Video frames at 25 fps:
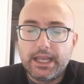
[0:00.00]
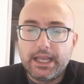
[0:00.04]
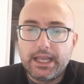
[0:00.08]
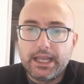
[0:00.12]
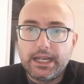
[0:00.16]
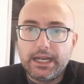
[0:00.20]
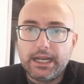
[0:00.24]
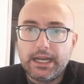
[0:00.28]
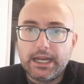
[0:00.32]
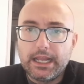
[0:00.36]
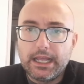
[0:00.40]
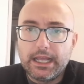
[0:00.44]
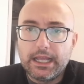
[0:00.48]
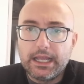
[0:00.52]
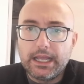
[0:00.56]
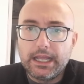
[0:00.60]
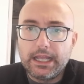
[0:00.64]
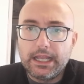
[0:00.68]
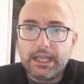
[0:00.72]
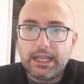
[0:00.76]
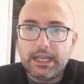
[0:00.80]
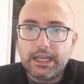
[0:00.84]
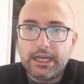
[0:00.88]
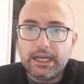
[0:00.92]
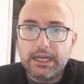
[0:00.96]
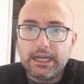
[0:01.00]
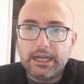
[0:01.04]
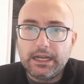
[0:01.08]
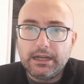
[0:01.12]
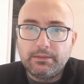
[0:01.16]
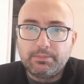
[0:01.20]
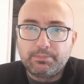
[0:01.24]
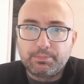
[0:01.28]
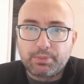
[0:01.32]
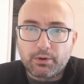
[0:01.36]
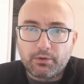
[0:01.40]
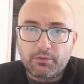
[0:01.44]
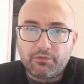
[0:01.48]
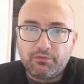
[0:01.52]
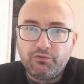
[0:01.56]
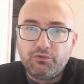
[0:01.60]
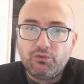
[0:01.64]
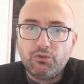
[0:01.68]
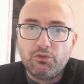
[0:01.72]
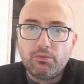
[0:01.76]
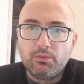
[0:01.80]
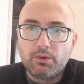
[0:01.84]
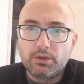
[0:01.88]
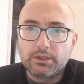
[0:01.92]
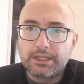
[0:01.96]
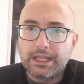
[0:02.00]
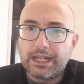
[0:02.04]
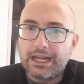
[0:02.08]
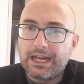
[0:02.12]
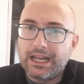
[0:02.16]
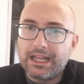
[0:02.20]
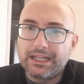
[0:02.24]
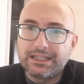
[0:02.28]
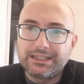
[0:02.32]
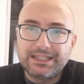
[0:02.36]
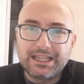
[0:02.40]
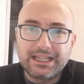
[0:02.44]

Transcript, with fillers: il, il profumo del,